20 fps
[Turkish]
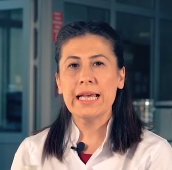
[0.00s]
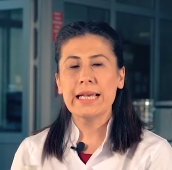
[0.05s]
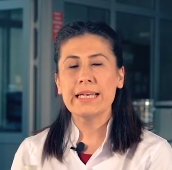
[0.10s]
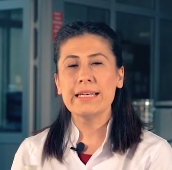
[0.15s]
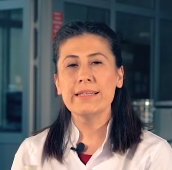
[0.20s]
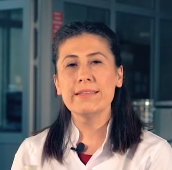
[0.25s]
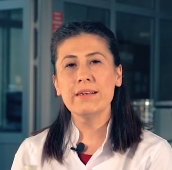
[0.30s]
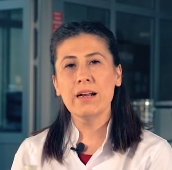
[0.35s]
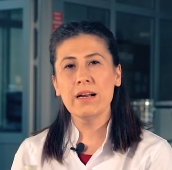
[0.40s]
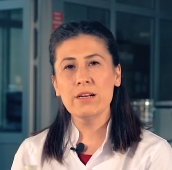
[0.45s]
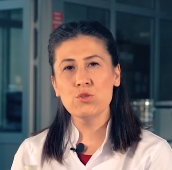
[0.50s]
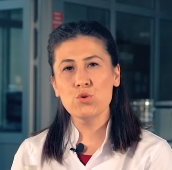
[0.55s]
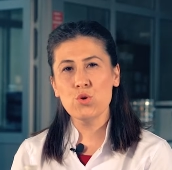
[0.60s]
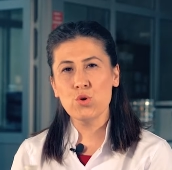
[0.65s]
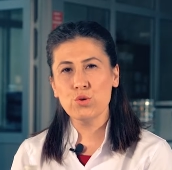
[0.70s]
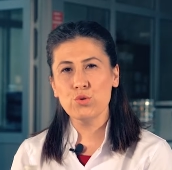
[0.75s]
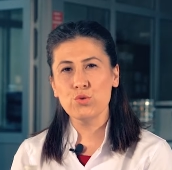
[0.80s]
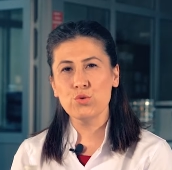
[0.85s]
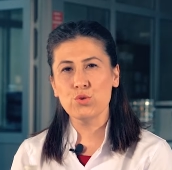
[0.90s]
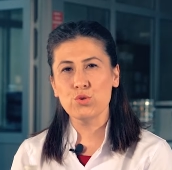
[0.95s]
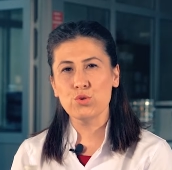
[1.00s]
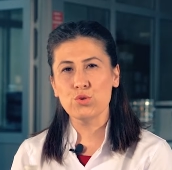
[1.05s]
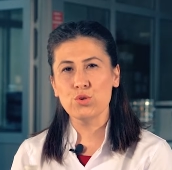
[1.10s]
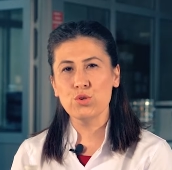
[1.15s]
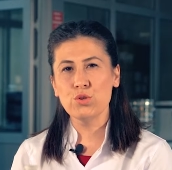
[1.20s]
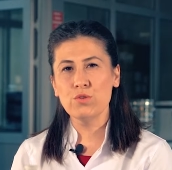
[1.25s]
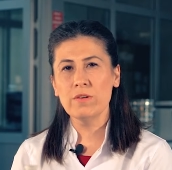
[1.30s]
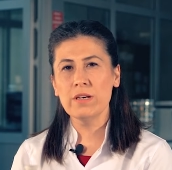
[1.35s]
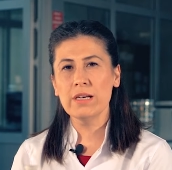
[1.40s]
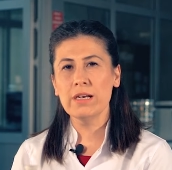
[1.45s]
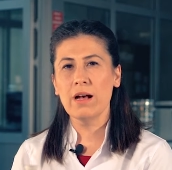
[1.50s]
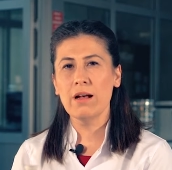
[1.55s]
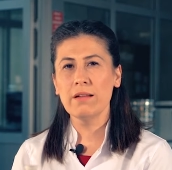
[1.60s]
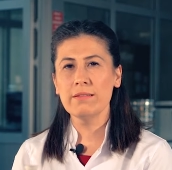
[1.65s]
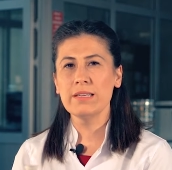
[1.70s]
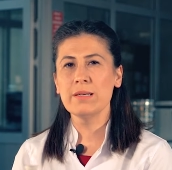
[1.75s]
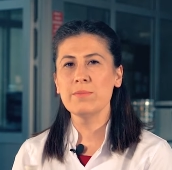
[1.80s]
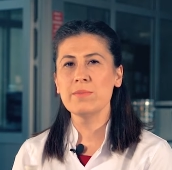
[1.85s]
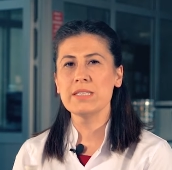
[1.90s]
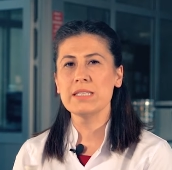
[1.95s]
idrar söktürücü ve
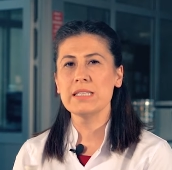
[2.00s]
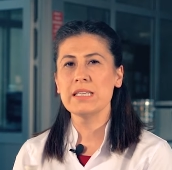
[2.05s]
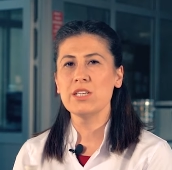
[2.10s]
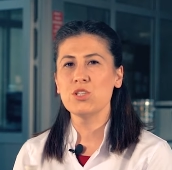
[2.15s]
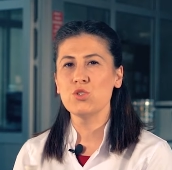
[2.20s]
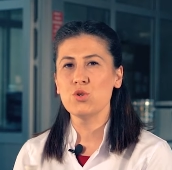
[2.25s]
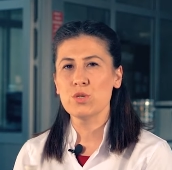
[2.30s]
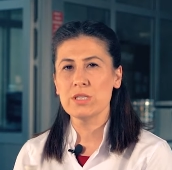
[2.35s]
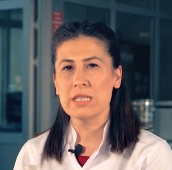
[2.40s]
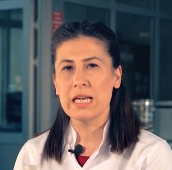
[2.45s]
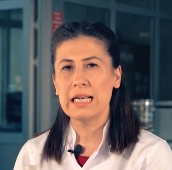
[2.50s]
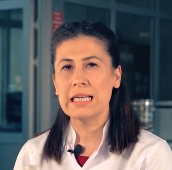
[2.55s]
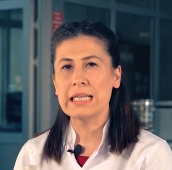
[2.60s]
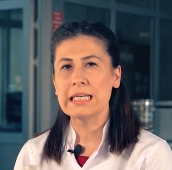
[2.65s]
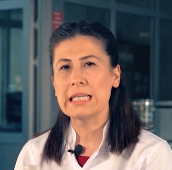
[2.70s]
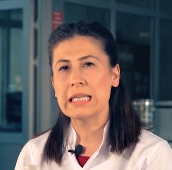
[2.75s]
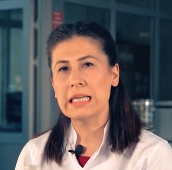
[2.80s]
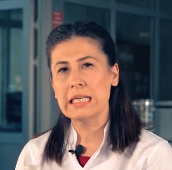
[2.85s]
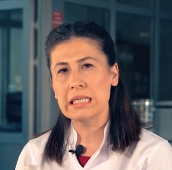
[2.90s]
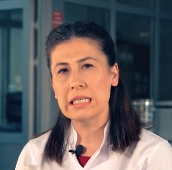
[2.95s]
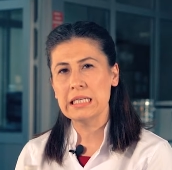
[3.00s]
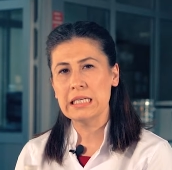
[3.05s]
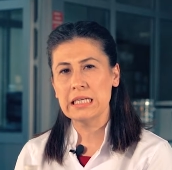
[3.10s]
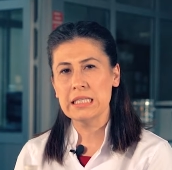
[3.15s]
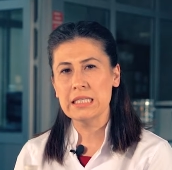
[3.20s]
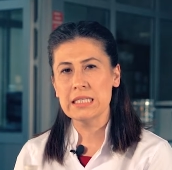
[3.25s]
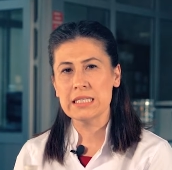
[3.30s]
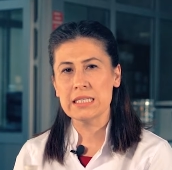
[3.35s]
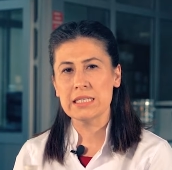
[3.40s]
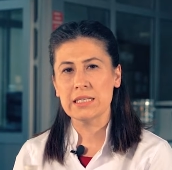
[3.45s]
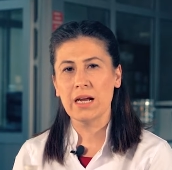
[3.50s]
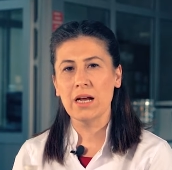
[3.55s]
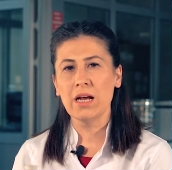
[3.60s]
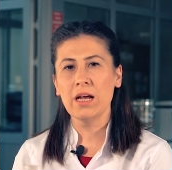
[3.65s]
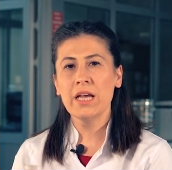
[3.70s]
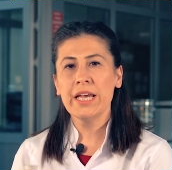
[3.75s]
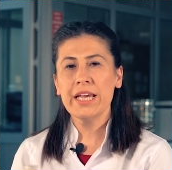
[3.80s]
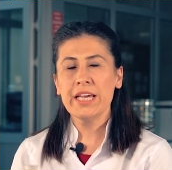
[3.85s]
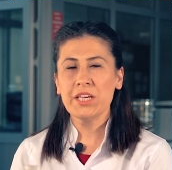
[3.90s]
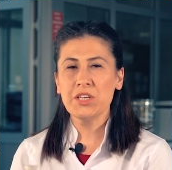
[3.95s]
kan temizleyici özelliklerinin yanı sıra